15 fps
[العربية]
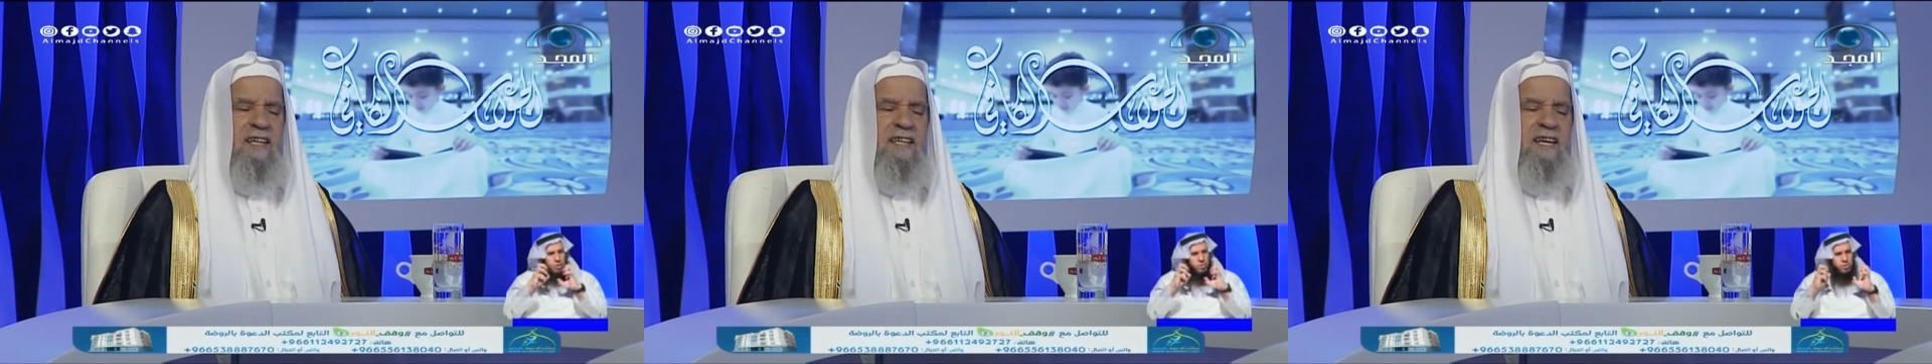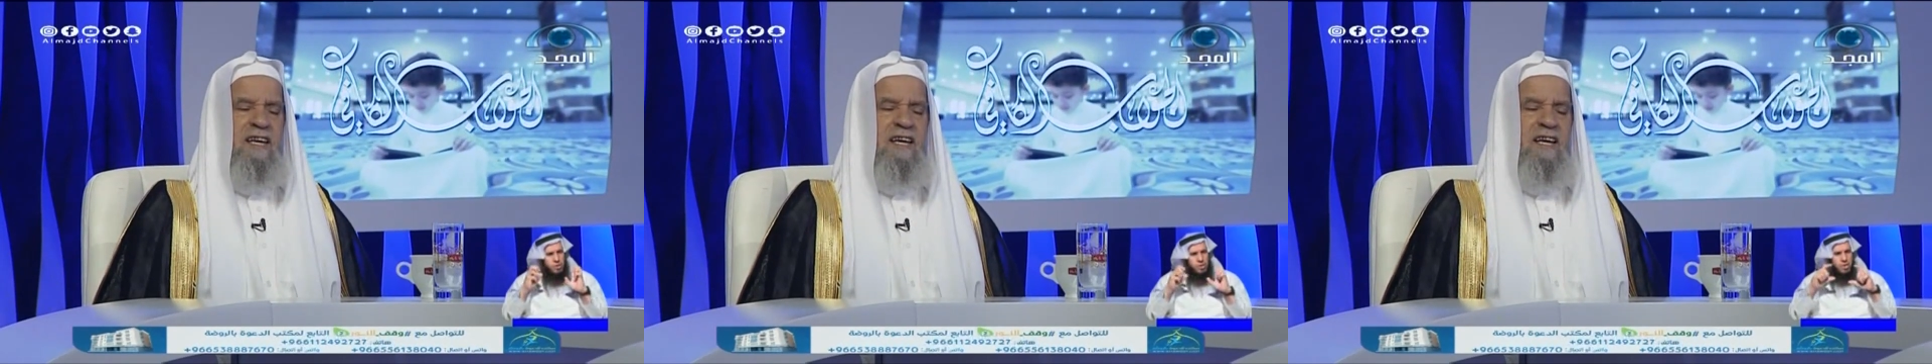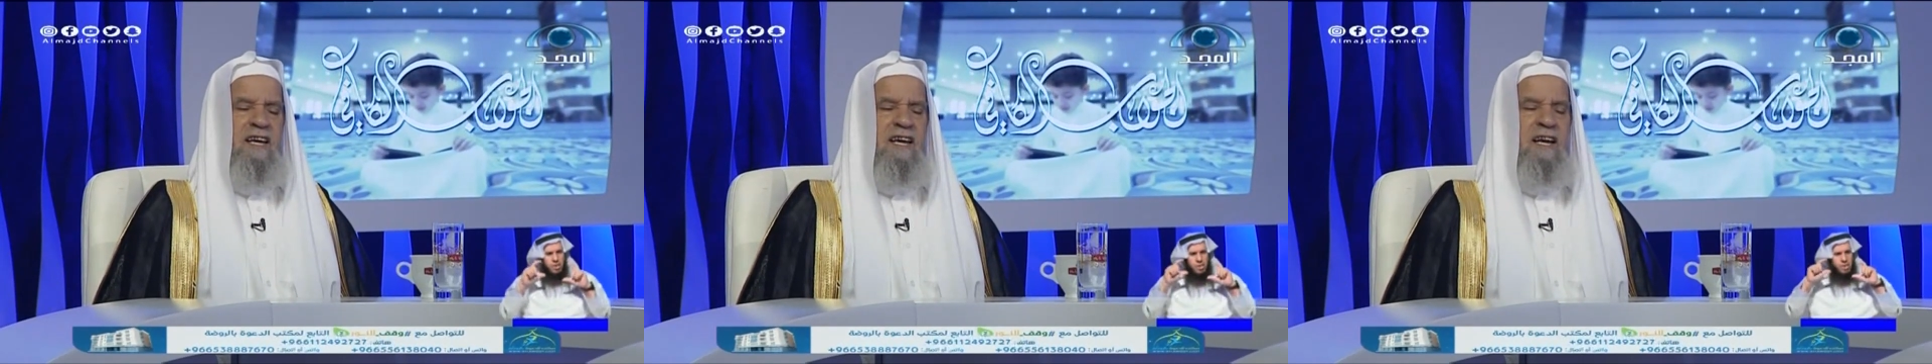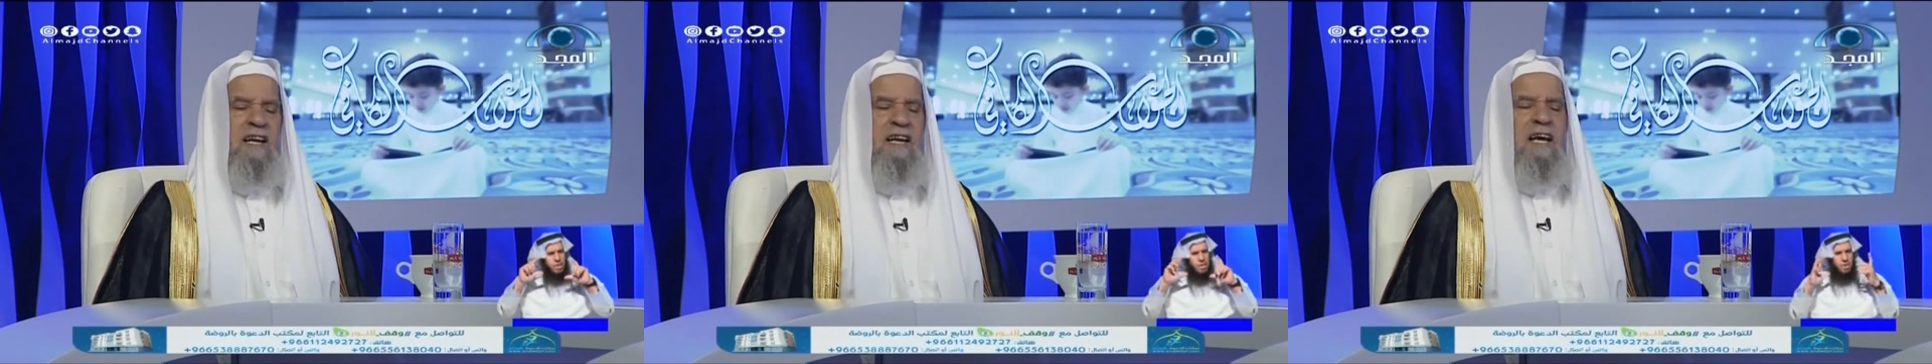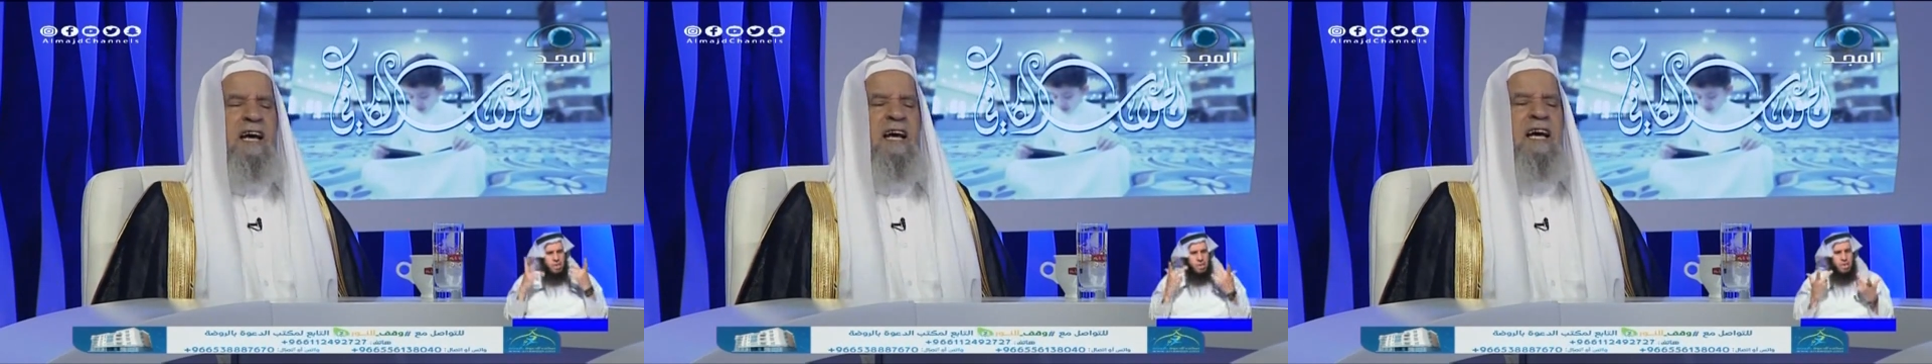هذه
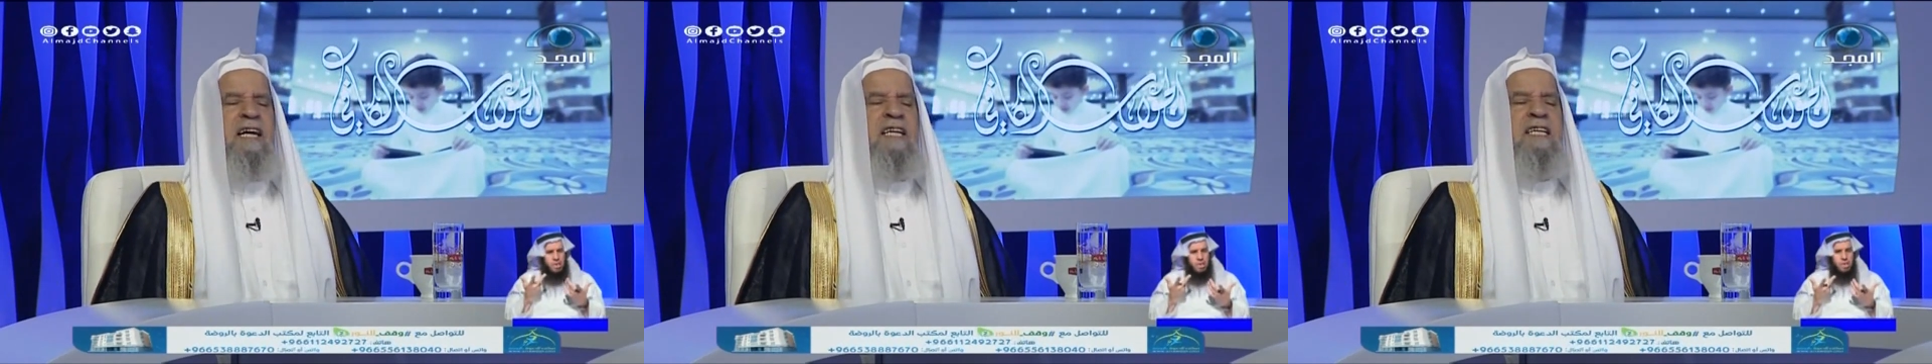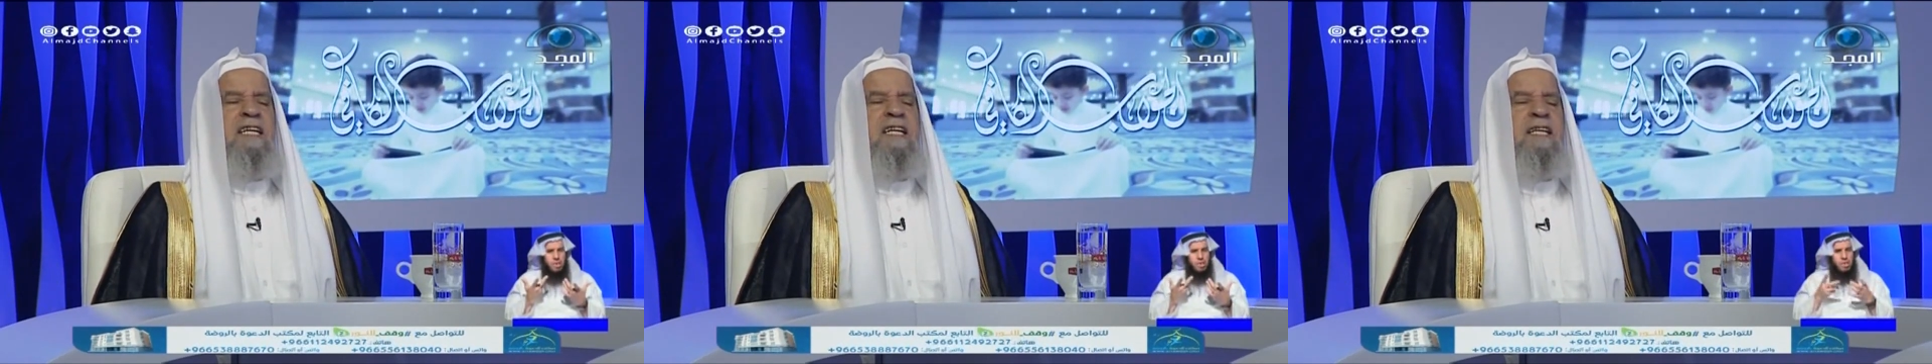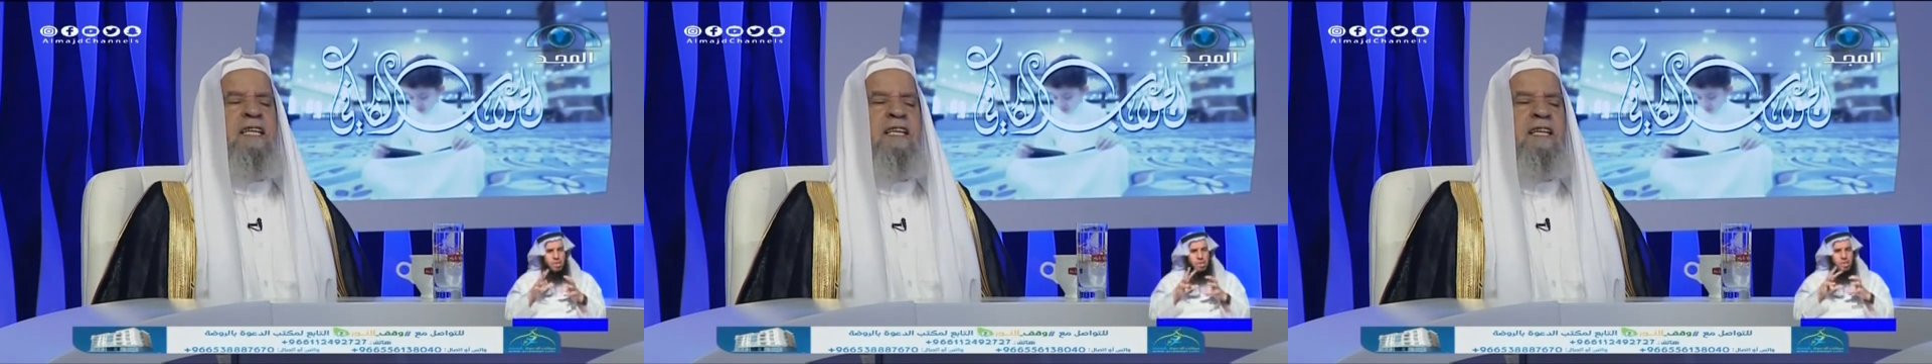الأحاديث